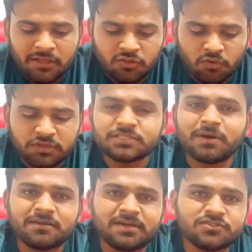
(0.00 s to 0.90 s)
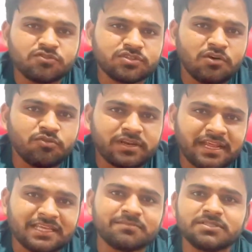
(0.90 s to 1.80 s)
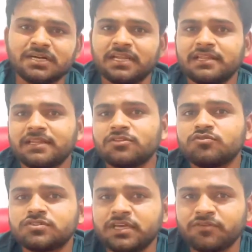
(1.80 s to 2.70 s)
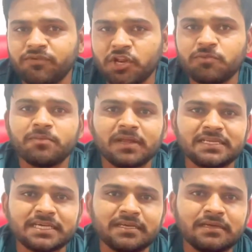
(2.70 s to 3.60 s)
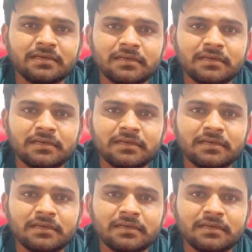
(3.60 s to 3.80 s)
तो इस बार मैं सोच रहा हूँ कि ट्रैकिंग पे जाने लग रहा है तो उसकी एक वीडियो भी बनाई जाए